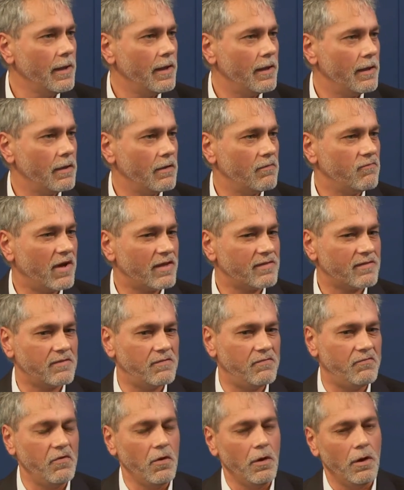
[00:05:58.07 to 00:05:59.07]
äh, was
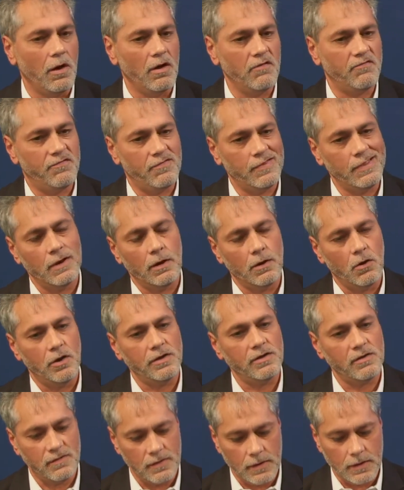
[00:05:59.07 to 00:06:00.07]
für viele
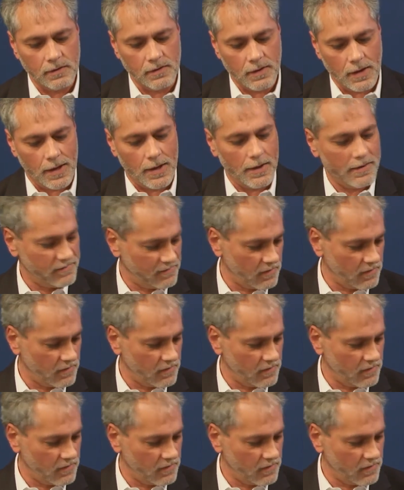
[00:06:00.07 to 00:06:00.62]
Leute, die in der,